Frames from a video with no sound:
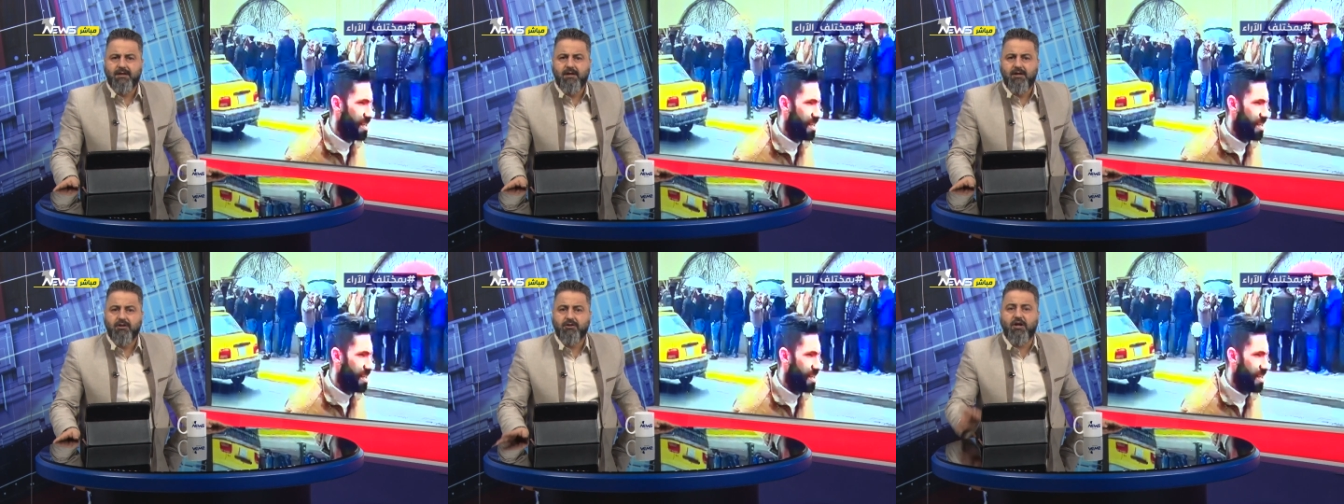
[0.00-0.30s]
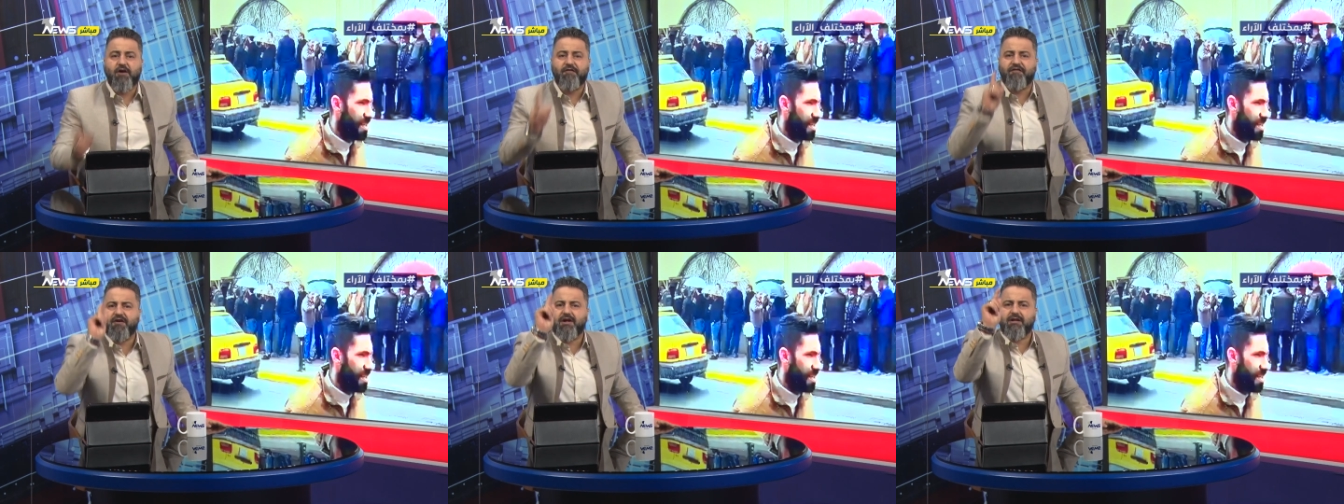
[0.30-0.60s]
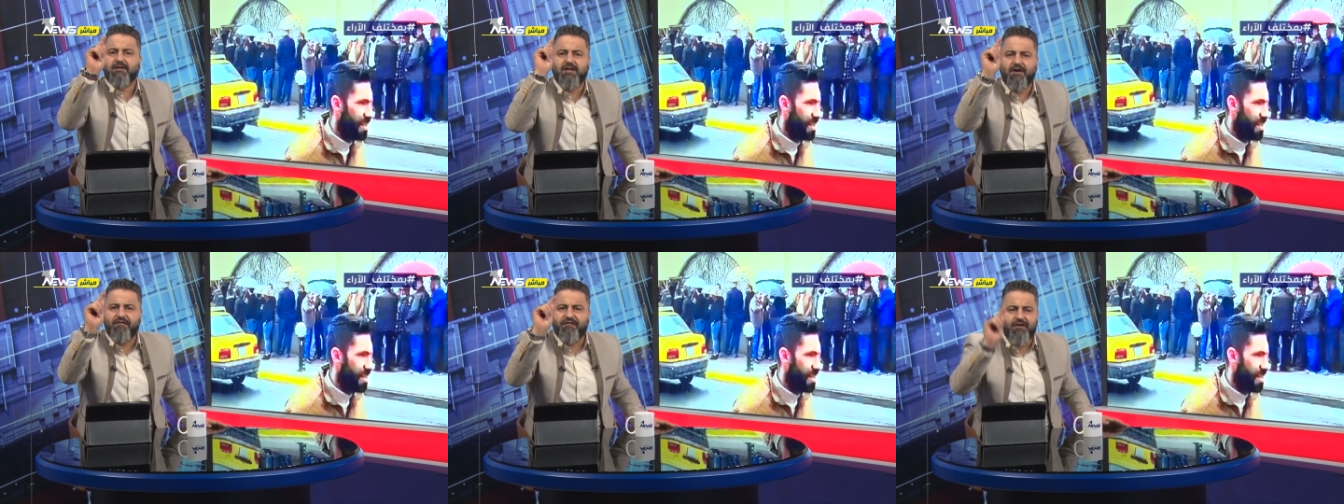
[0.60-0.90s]
طفل
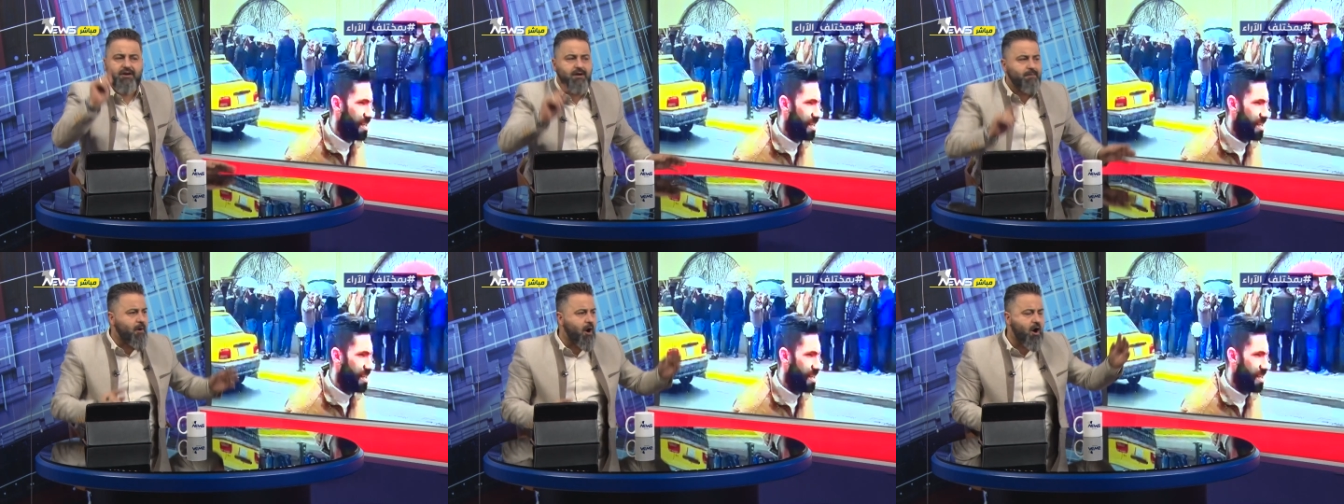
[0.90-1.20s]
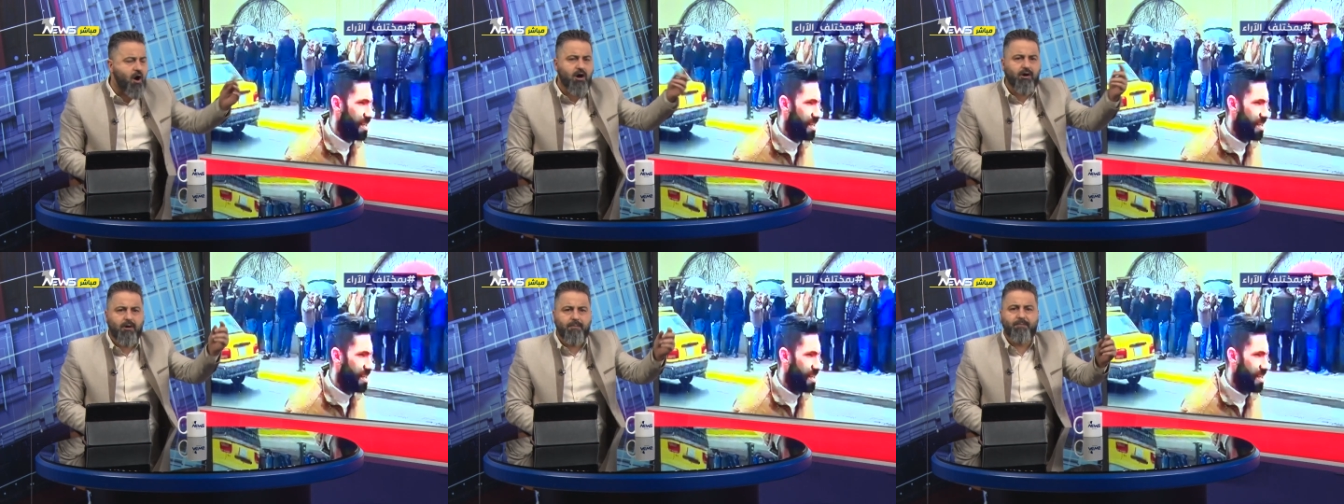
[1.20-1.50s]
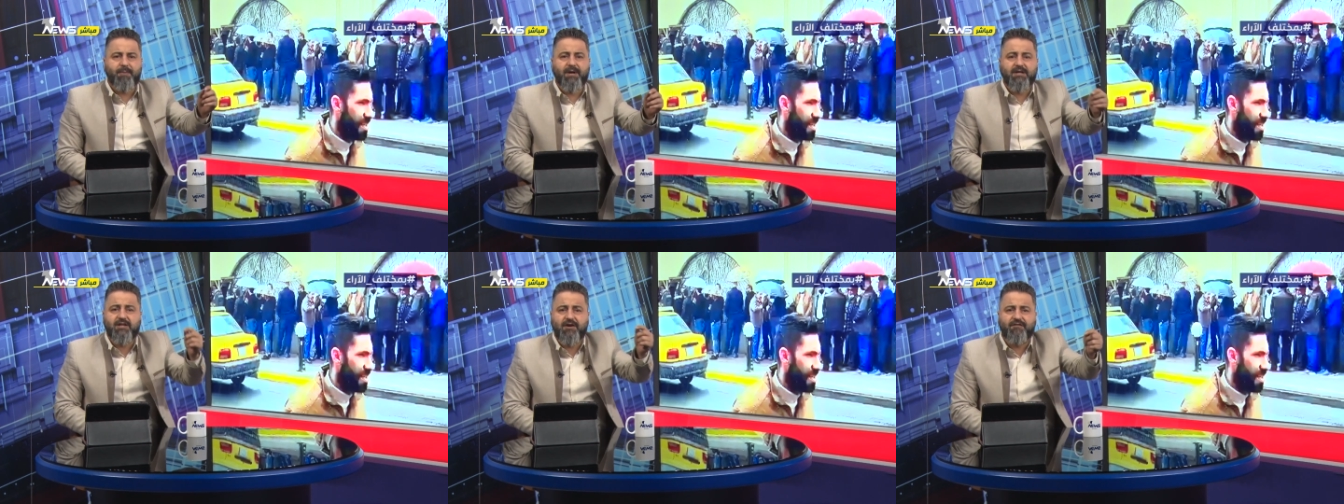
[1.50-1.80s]
طفل
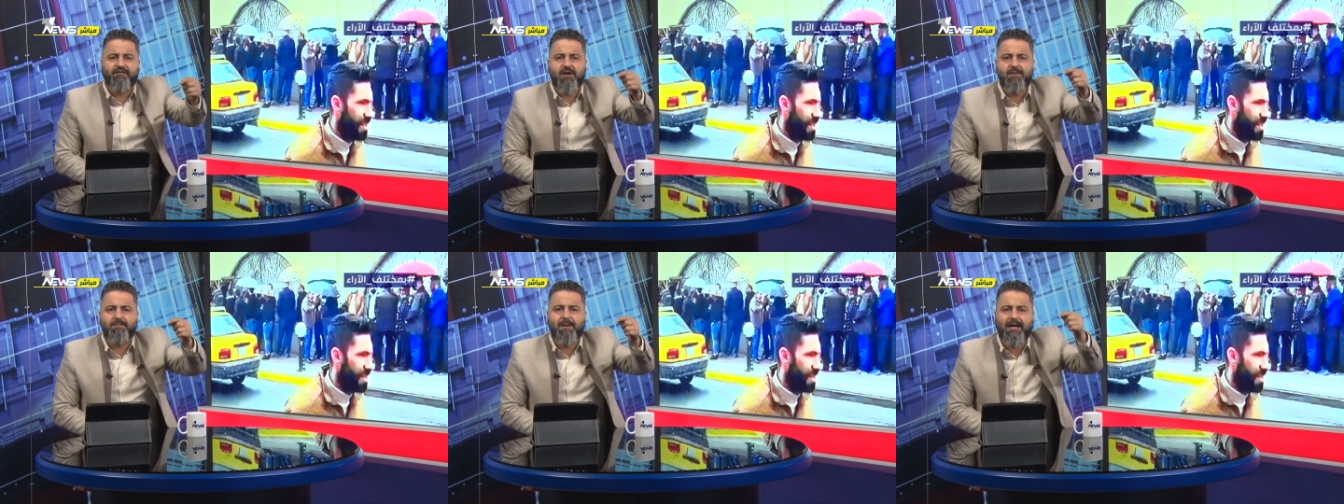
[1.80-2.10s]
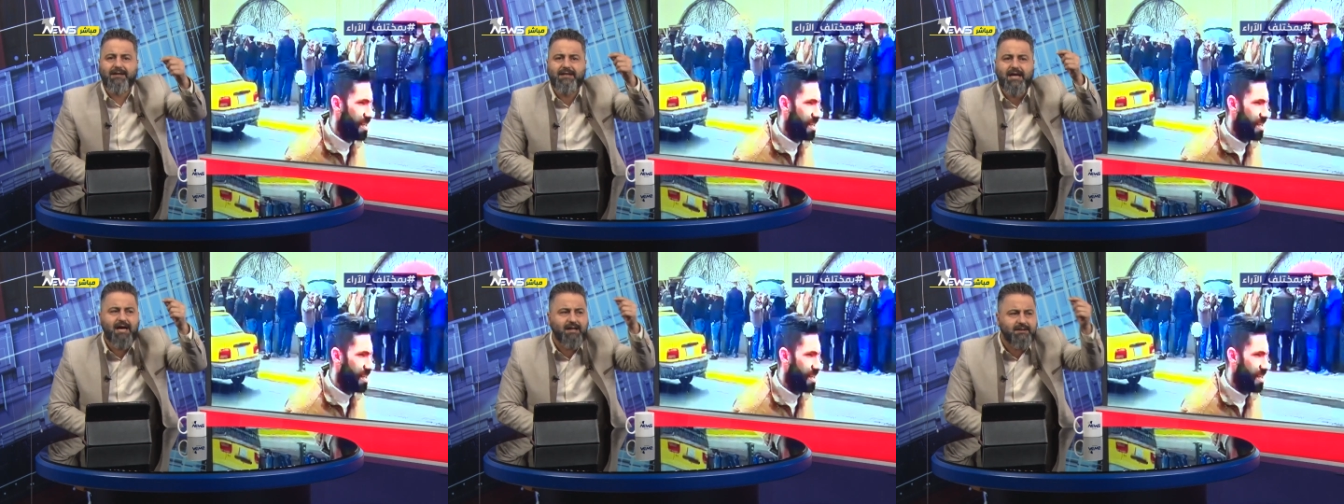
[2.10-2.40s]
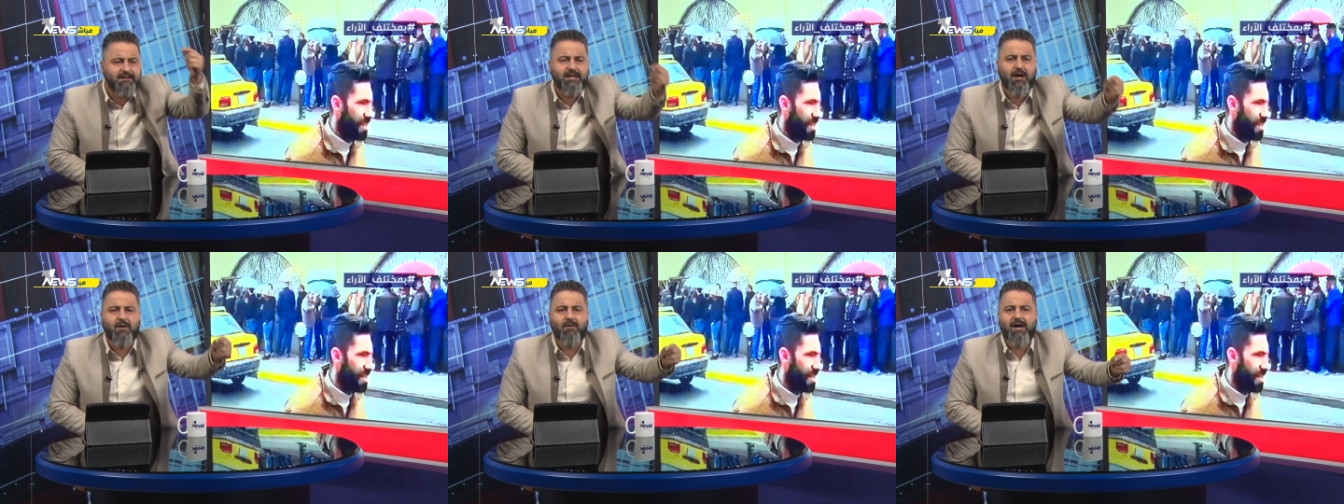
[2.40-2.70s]
باوروبا طفل بعد
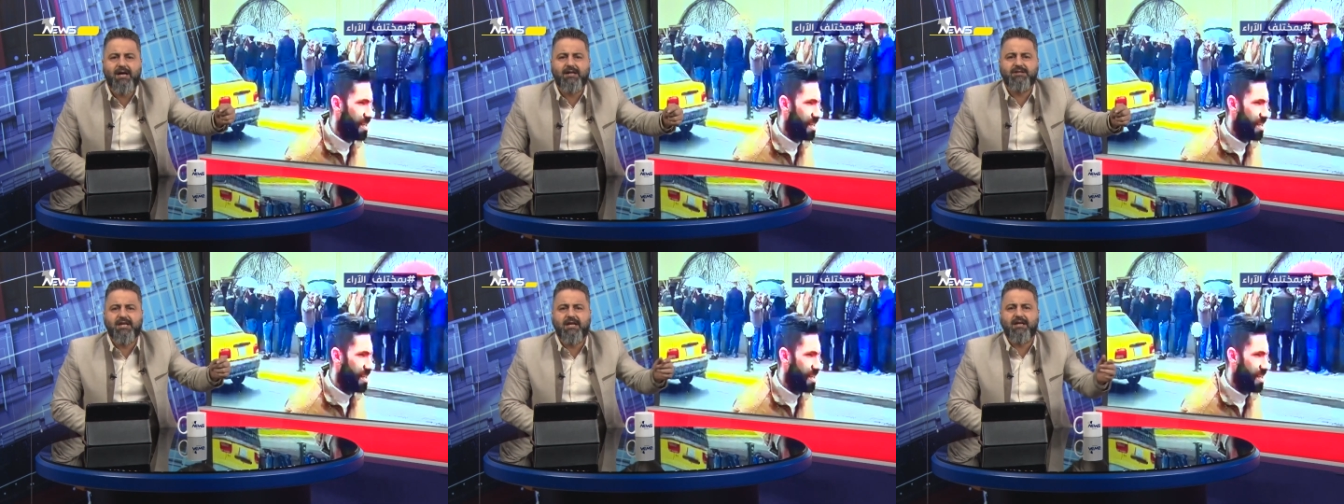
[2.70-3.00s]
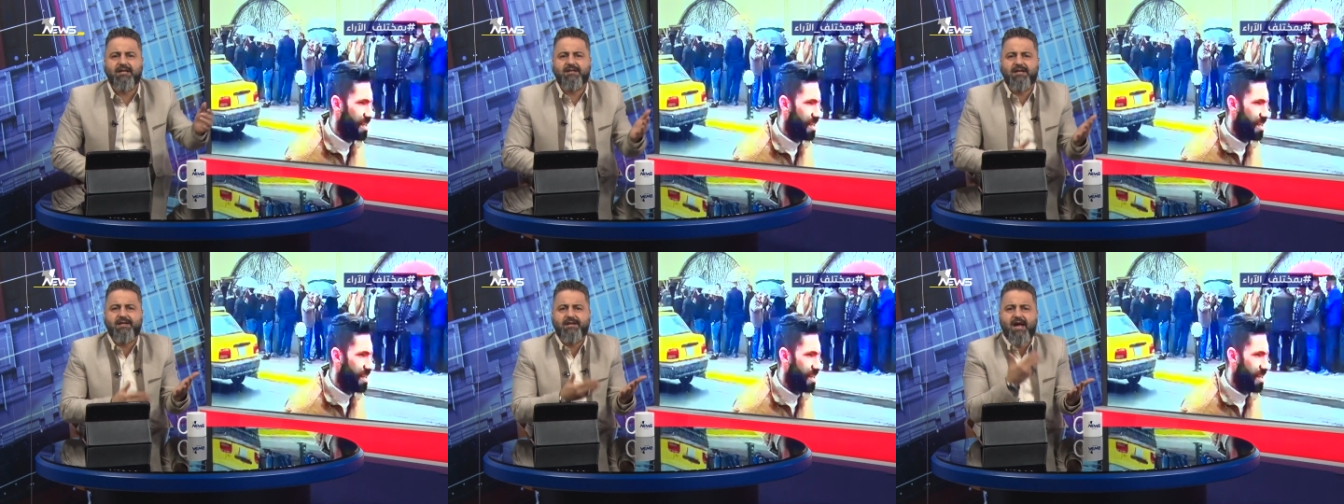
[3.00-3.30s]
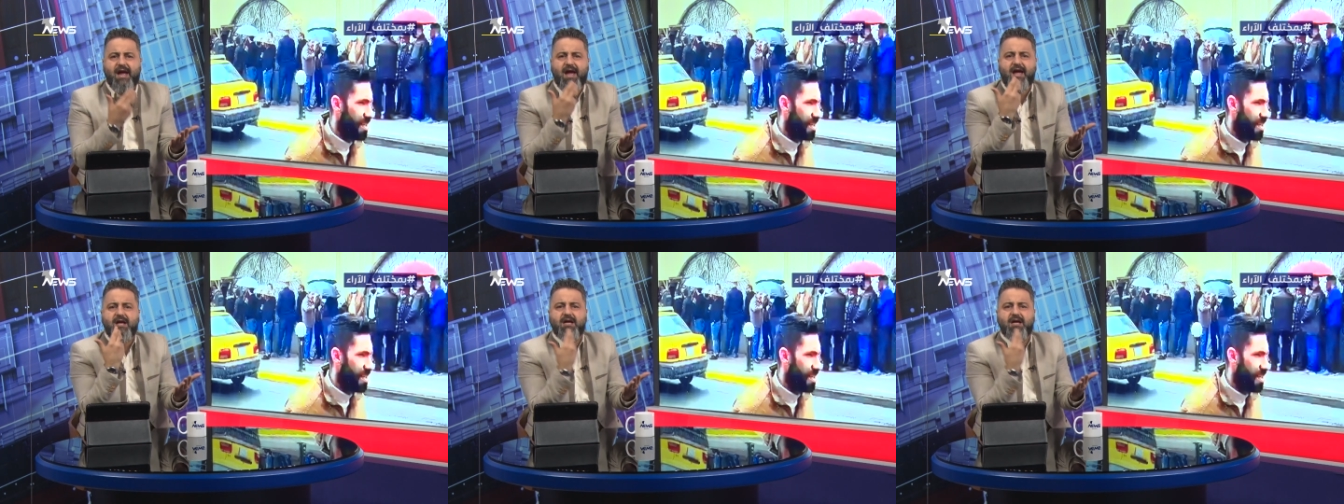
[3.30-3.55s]
هسه واجى للدنيا